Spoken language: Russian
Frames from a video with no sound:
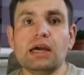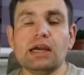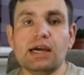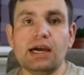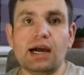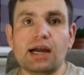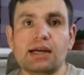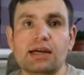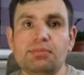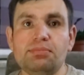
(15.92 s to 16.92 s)

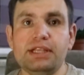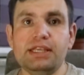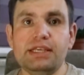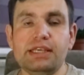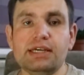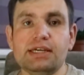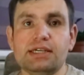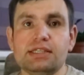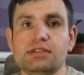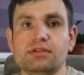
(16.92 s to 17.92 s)
как
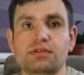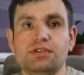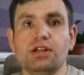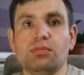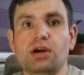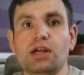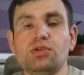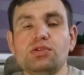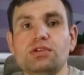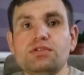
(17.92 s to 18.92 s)
переехать в
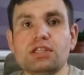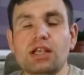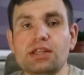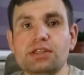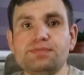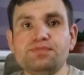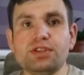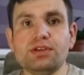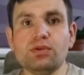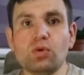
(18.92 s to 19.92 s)
Германию и в страны
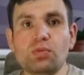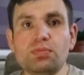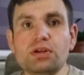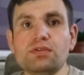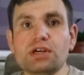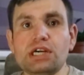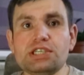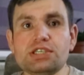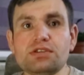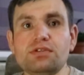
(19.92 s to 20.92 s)
Европы в
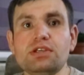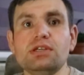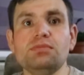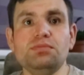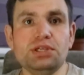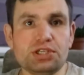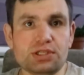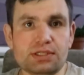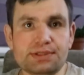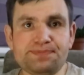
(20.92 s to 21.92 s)
качестве
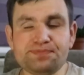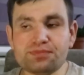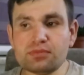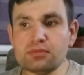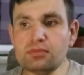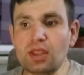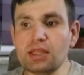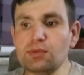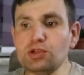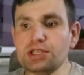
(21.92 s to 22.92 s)
беженца.
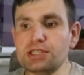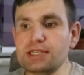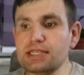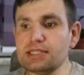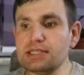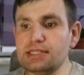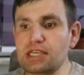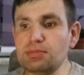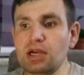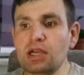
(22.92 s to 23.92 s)
Довольно-таки интересная
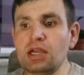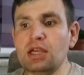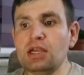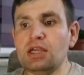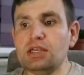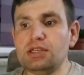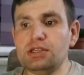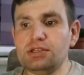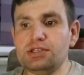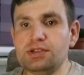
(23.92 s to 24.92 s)
тема.
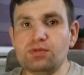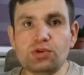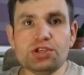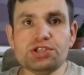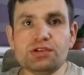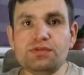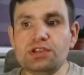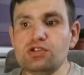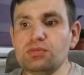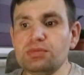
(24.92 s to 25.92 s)
И в сегодняшнем
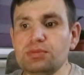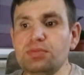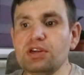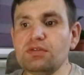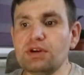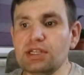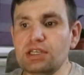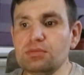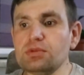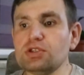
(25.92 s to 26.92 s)
видео мы
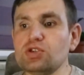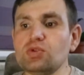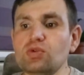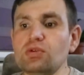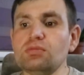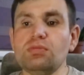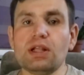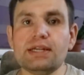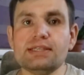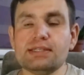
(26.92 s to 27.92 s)
поговорим, что
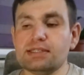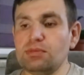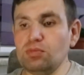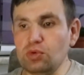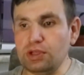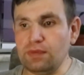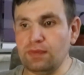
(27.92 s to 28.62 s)
брать с собой.